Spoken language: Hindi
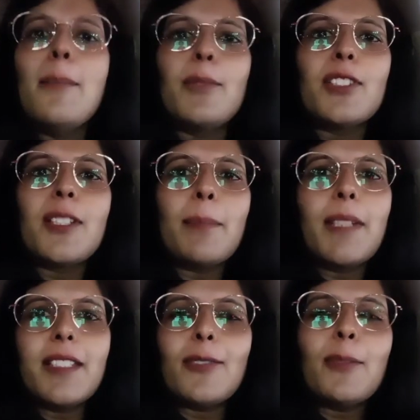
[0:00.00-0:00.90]
मुझे जब
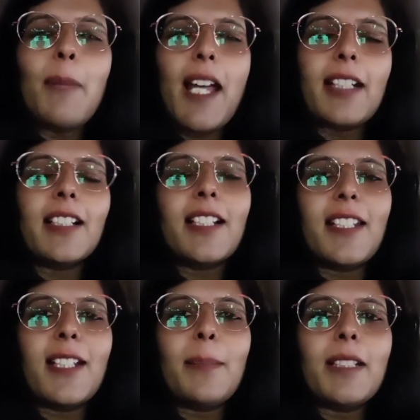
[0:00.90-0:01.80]
भी ऐसे कुछ बाहर का
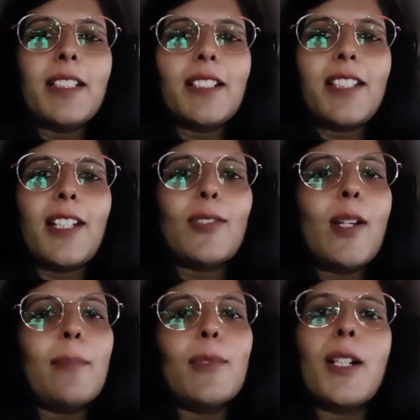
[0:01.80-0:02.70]
खाने का मन करता है ना तो
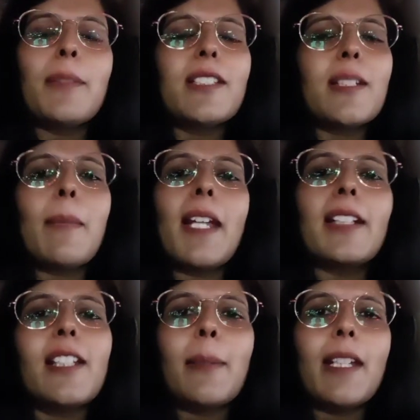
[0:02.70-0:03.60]
हम लोग हमेशा
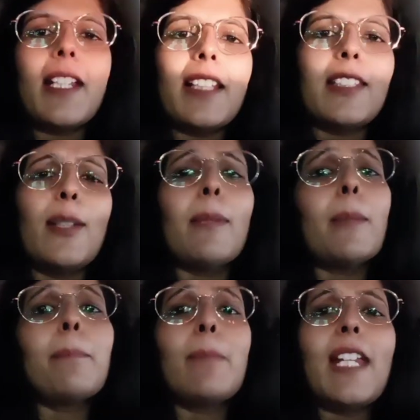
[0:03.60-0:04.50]
मैगडी में ही आते हैं मैं
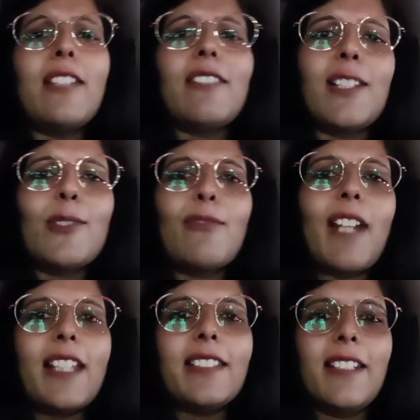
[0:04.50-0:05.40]
प्लेन वाले जो
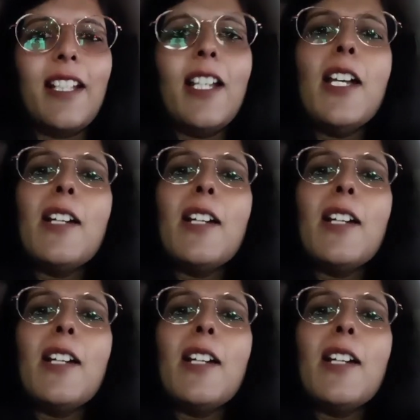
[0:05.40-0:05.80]
फ्राइज़ है ना